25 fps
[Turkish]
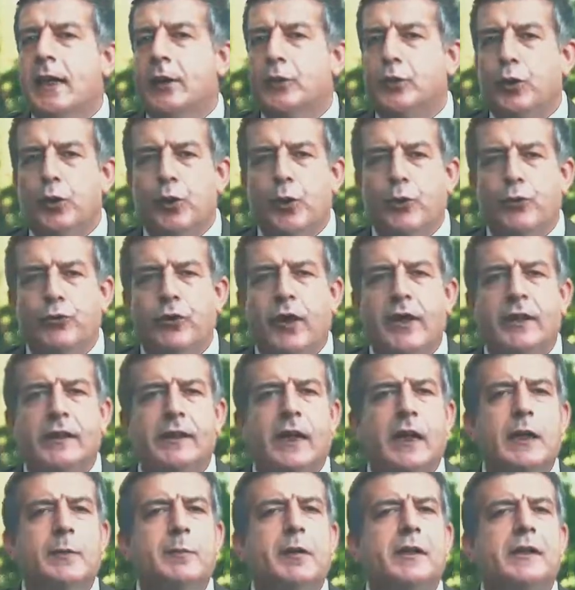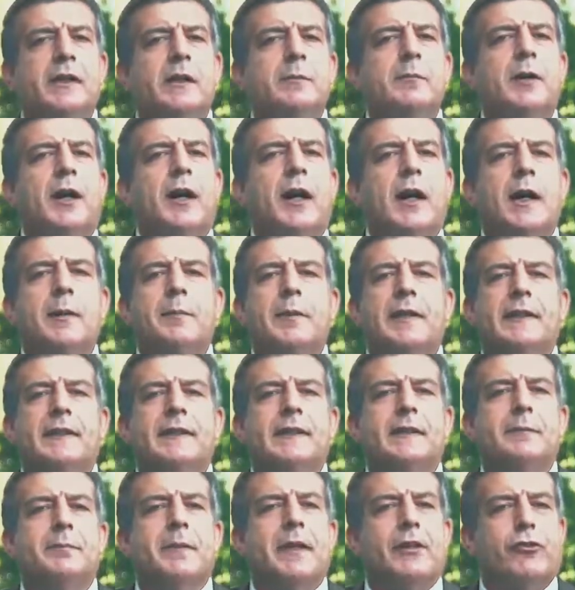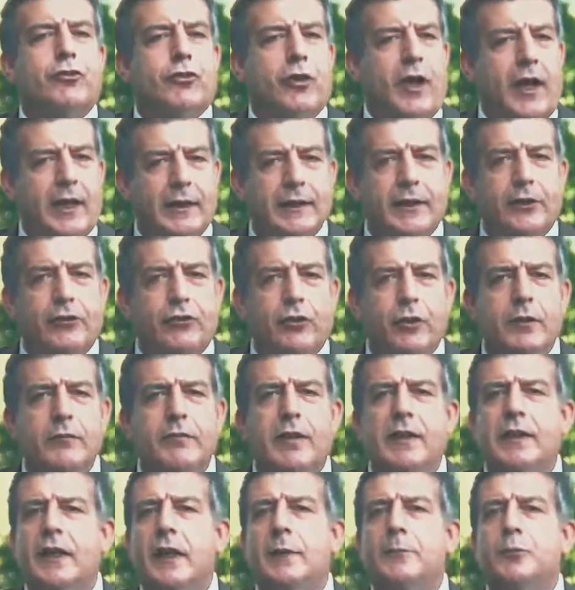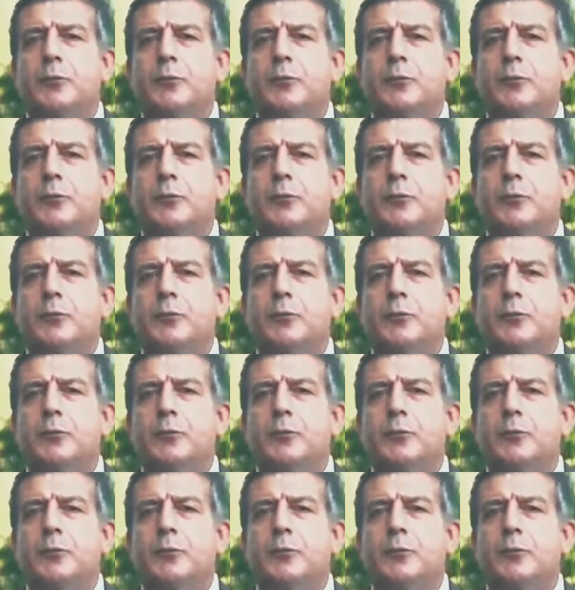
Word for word: Torosar Kaymakamı Ahmet Hikmet Şahin için veda